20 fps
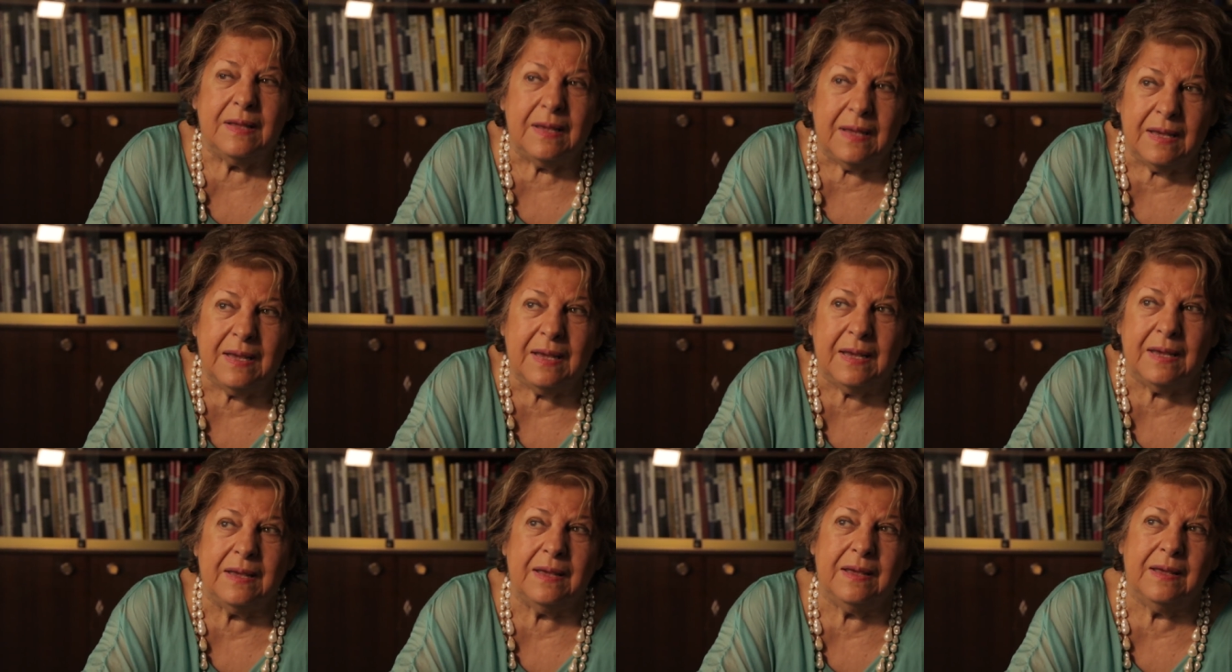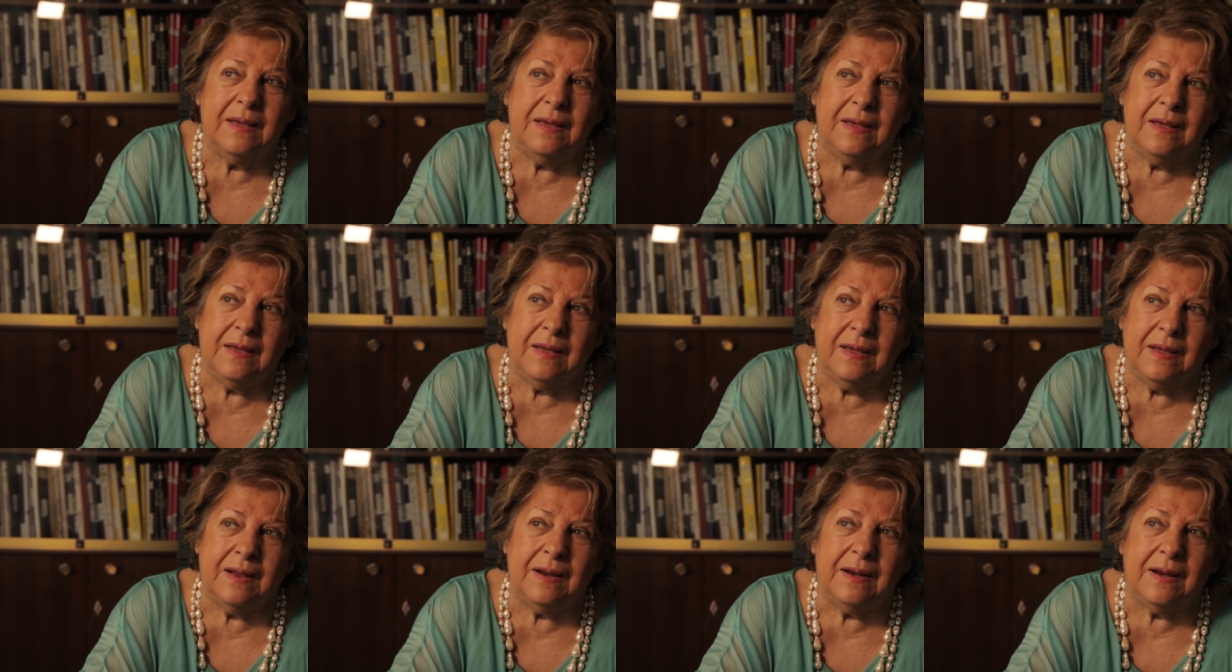e
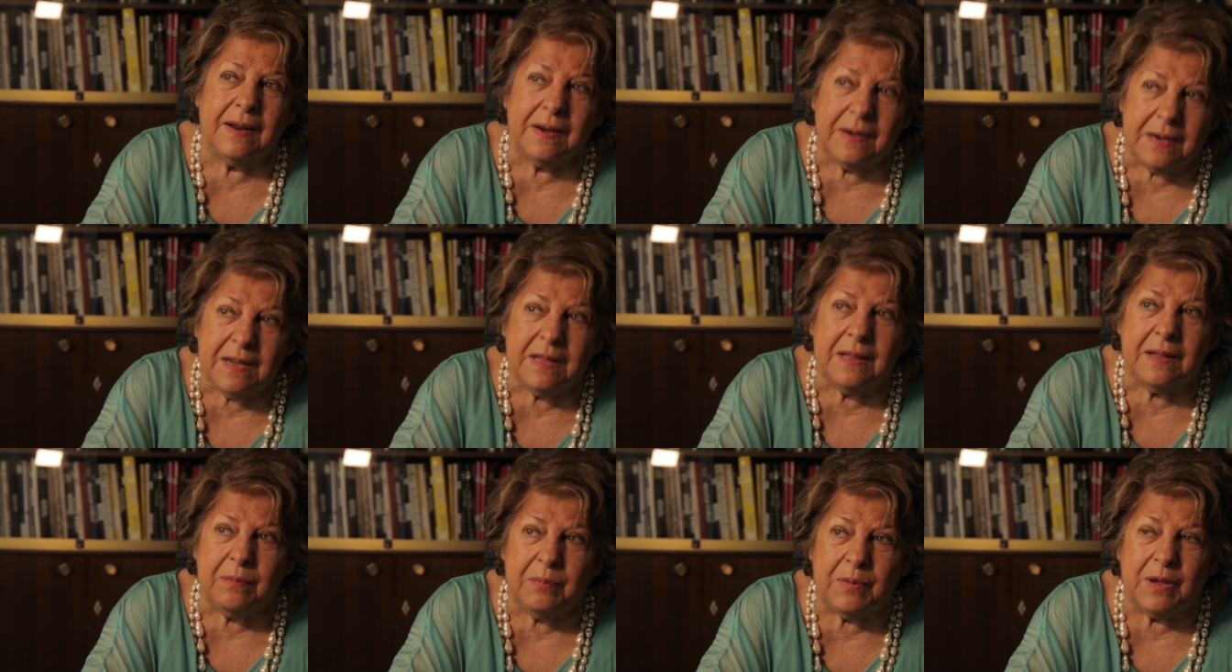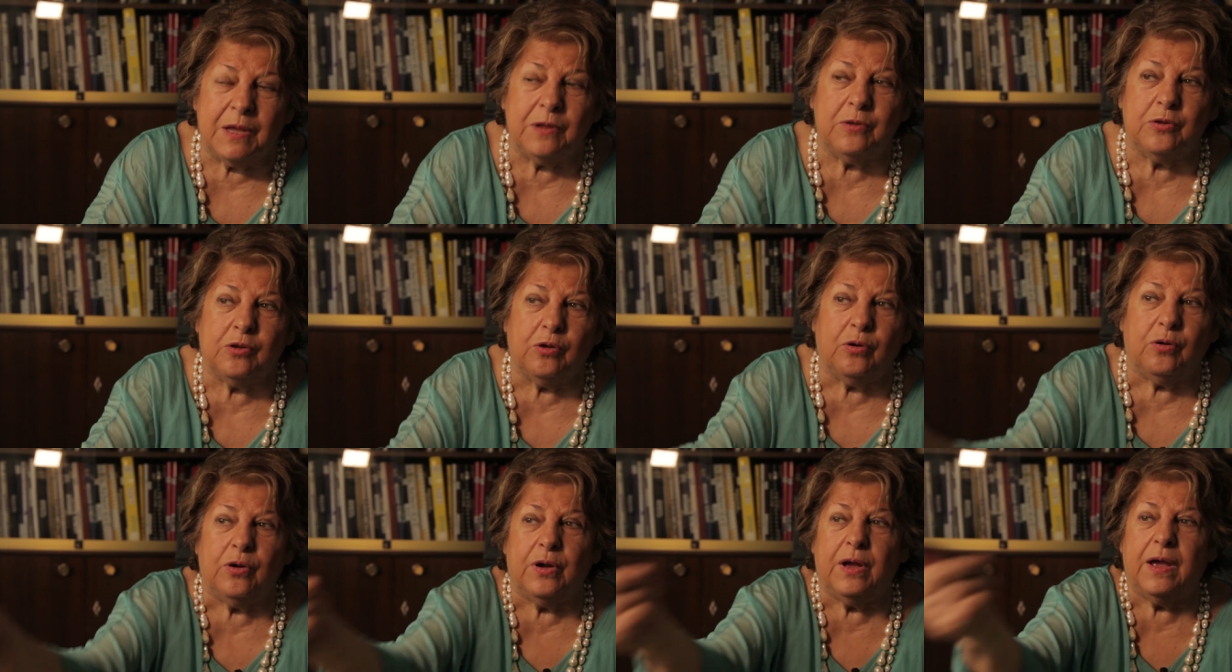eh,
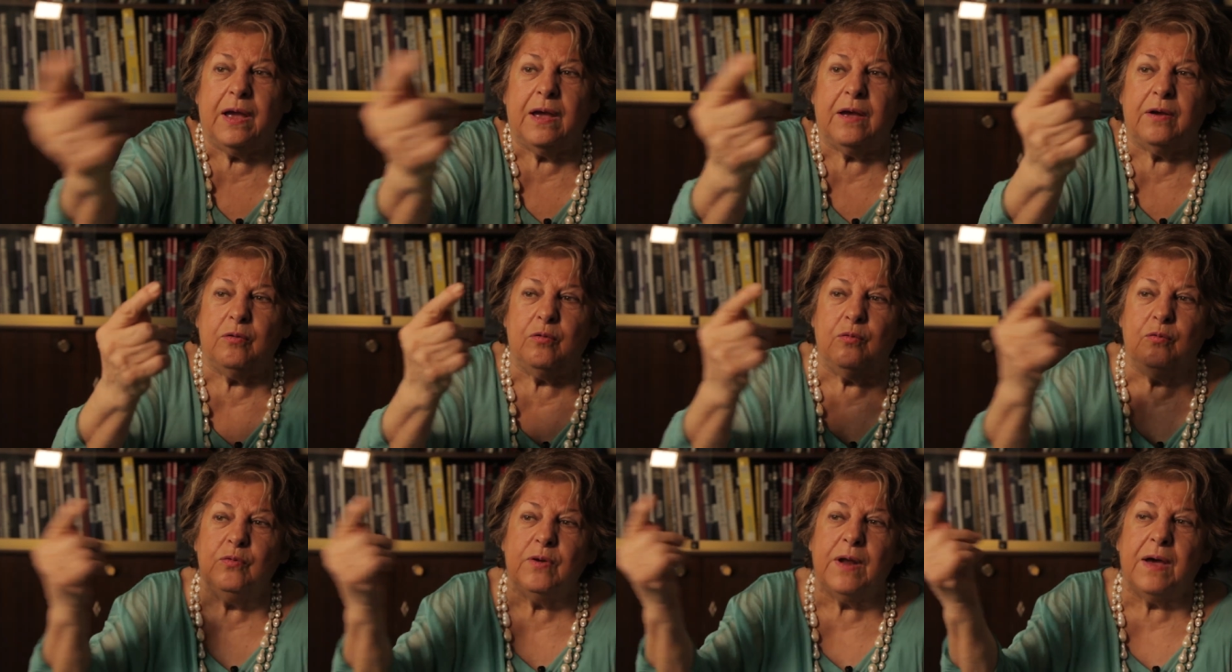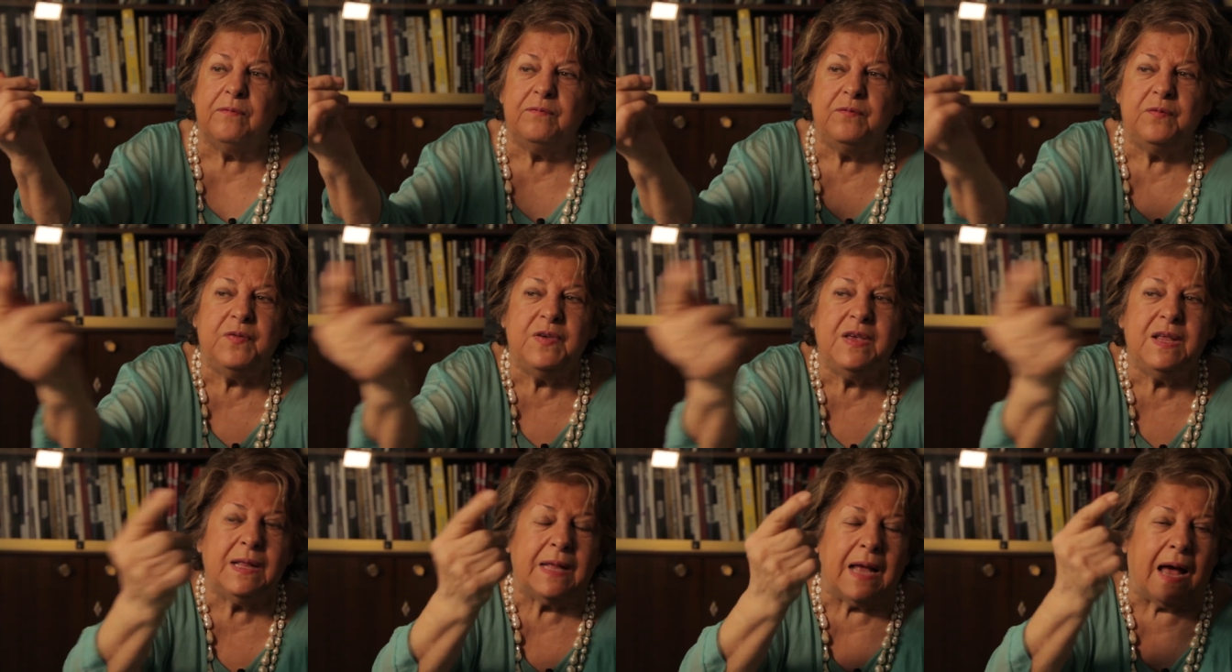l'annitamento è un
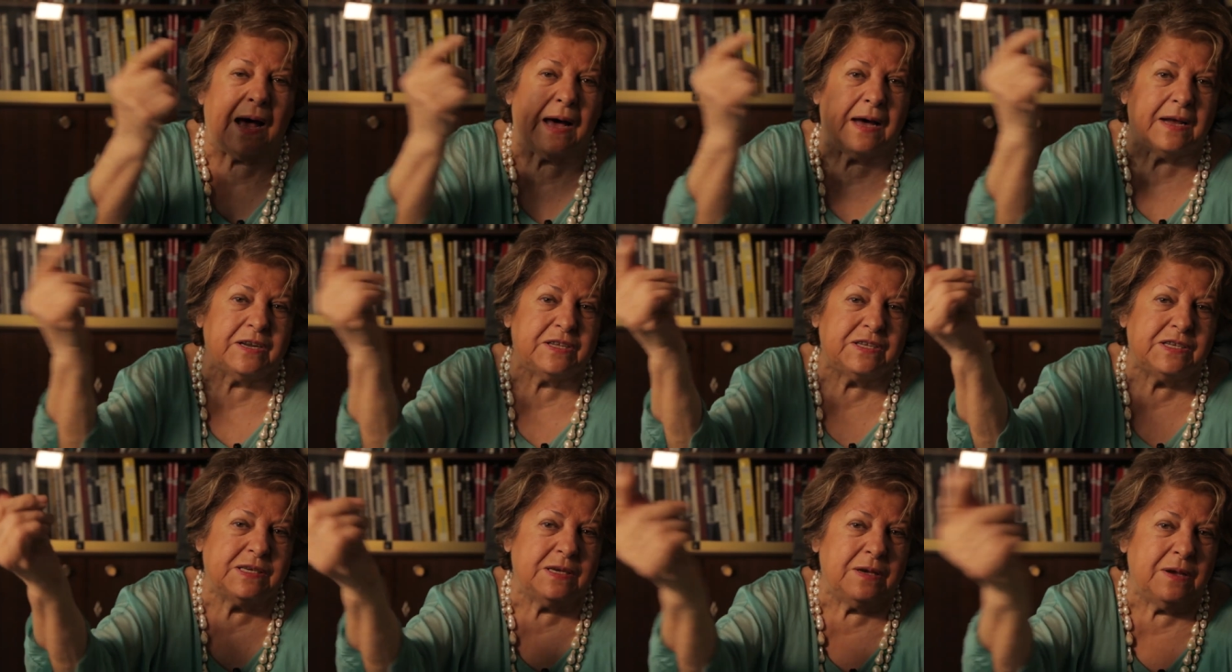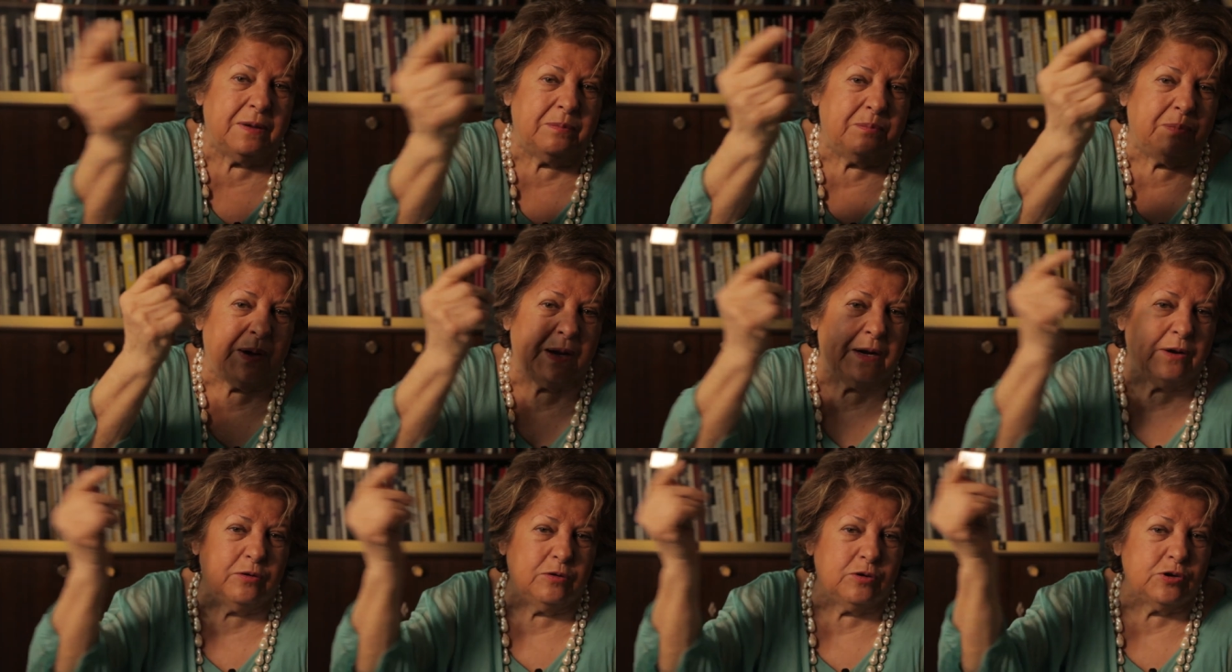avvitarsi, è
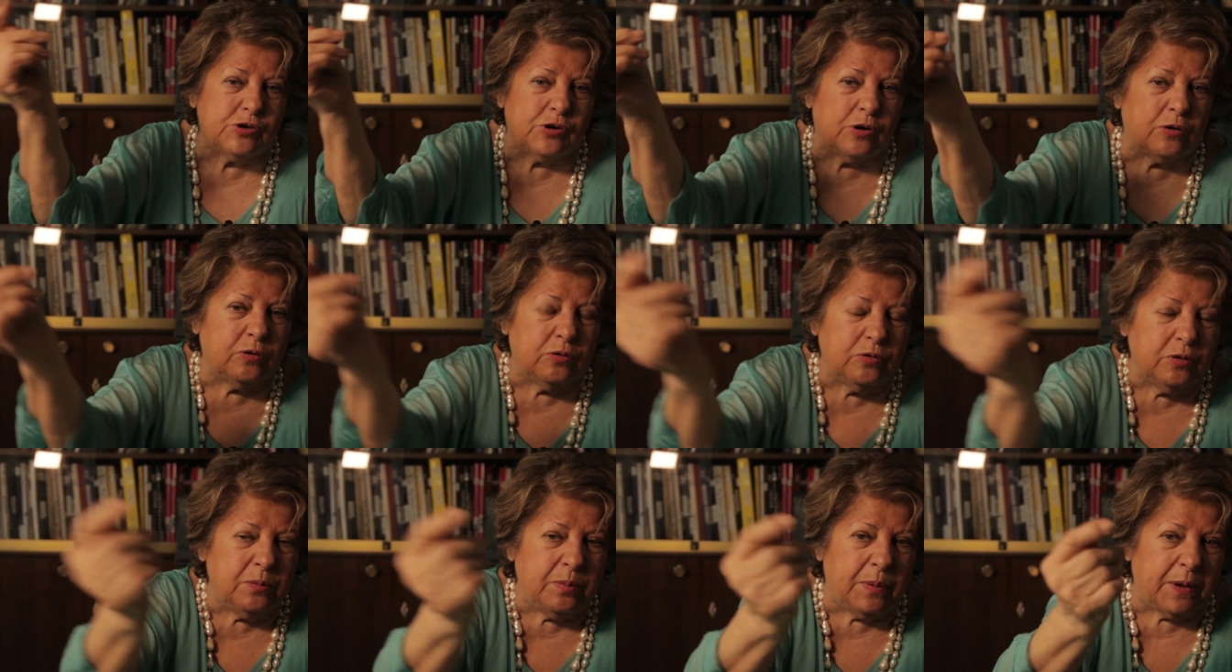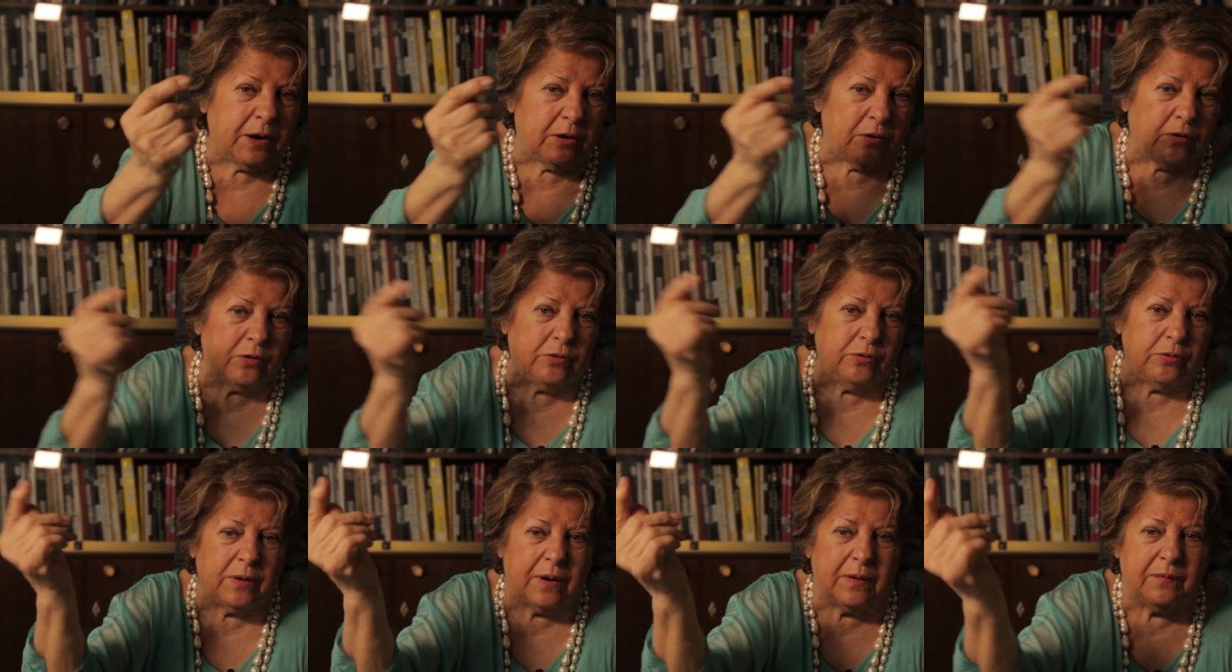bello il gioco di
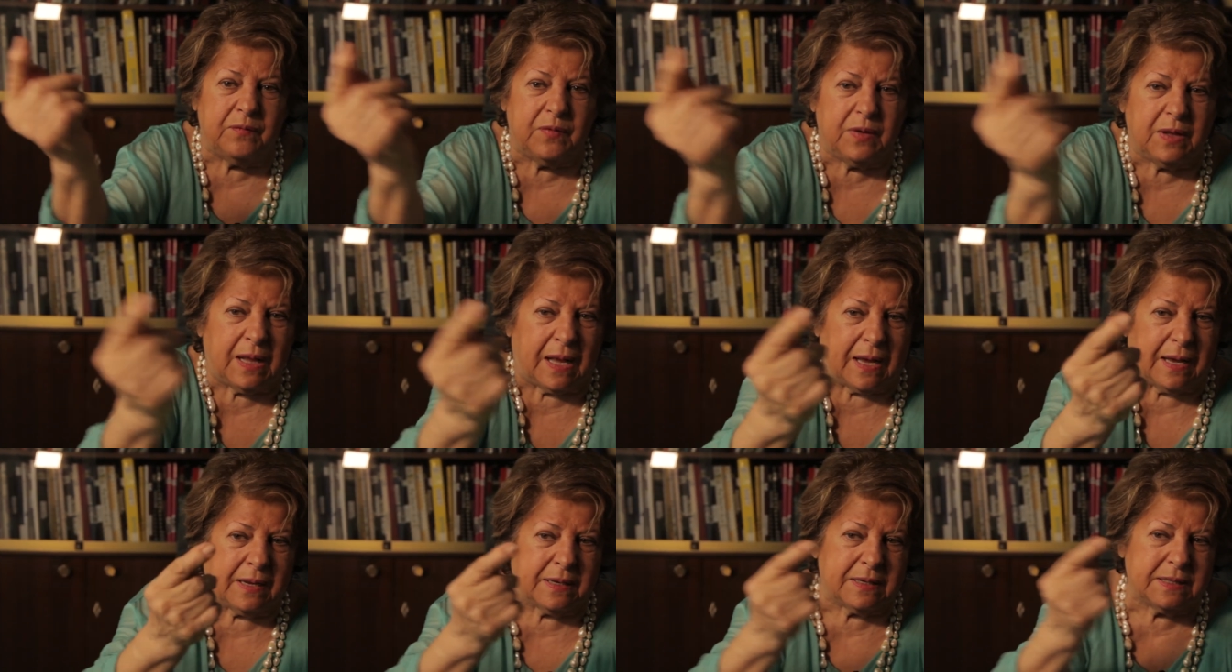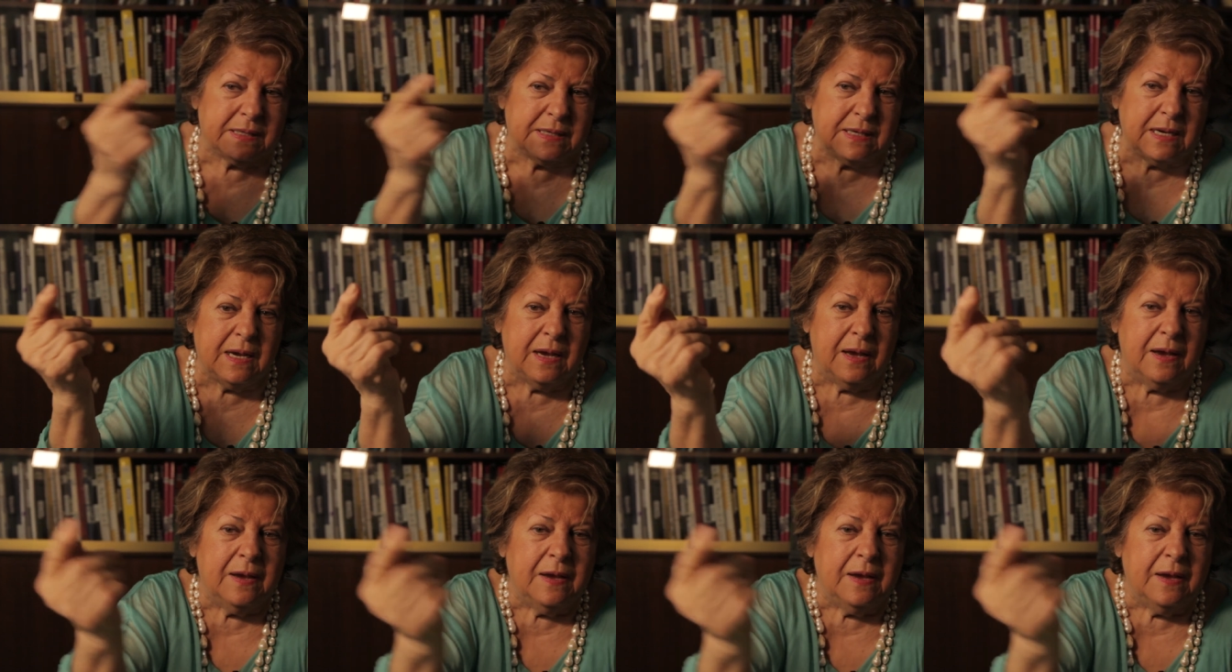parole, un avvitarsi